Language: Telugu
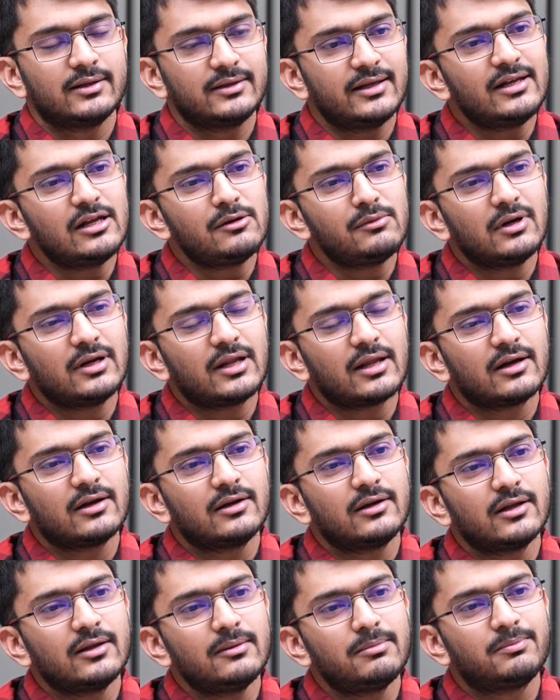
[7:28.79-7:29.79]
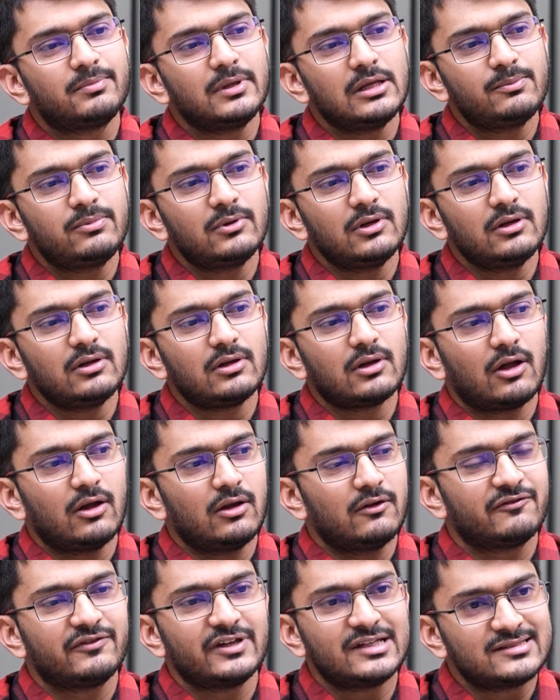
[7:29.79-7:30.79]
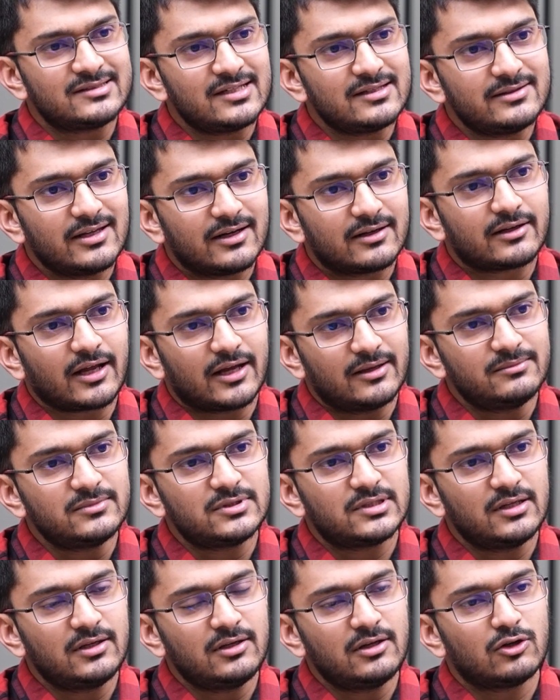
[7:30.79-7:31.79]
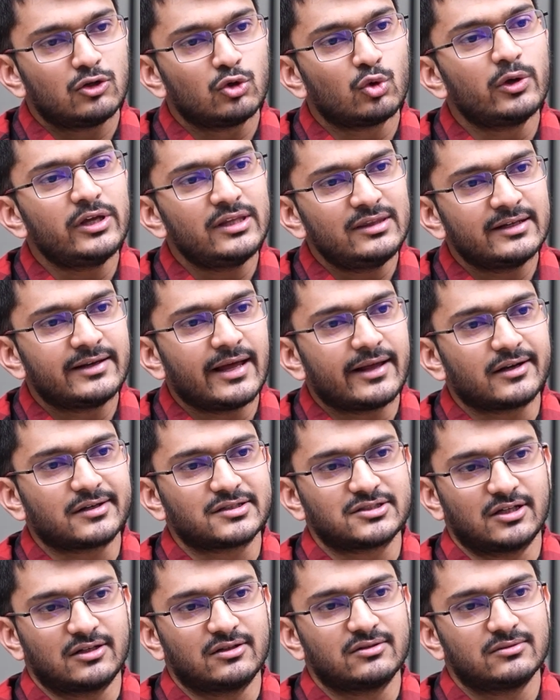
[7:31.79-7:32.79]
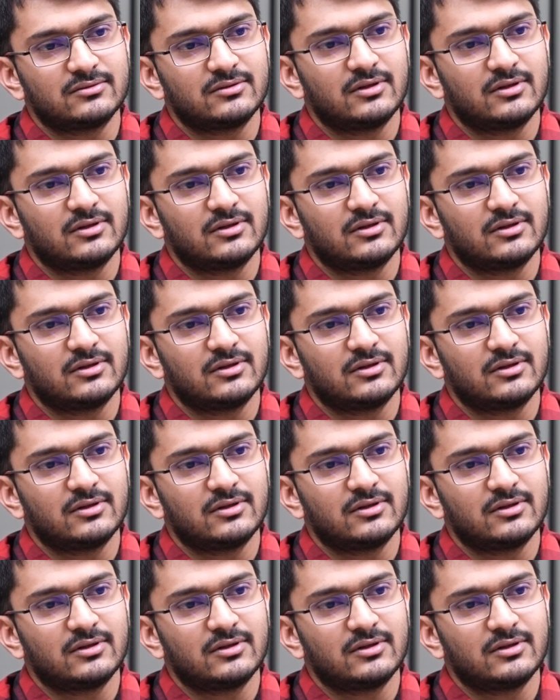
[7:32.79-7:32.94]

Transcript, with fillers: నేనేమంటానంటే పీపుల్ ఆర్ వేస్టింగ్ దేర్ టైమ్స్ ఇన్ నోయింగ్ ది డైరెక్షన్